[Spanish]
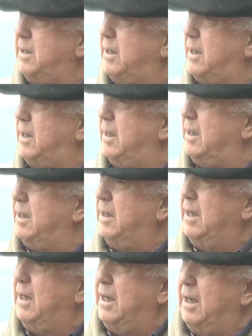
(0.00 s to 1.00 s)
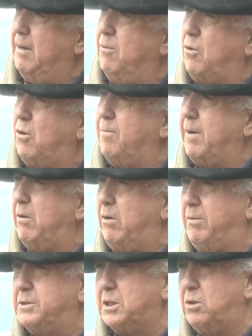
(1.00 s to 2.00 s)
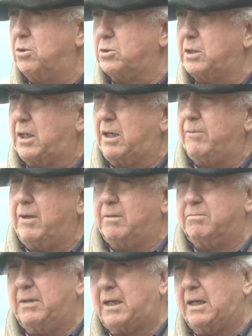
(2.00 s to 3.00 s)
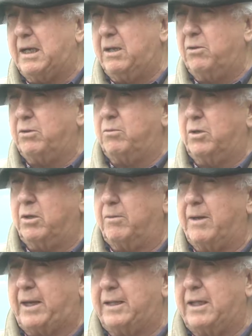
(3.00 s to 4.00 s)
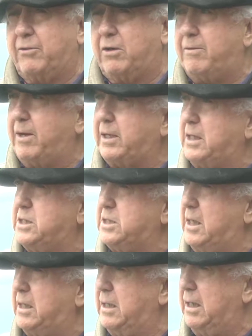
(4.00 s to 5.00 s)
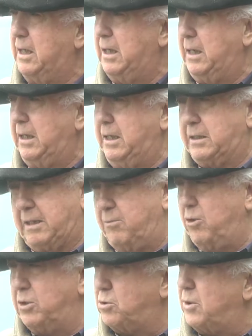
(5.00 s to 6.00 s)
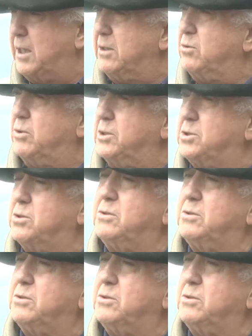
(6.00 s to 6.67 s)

de que hemos comprado a veces lotes que van mezclados y bueno, va quedando la vaquilla y, y estamos entorando eso.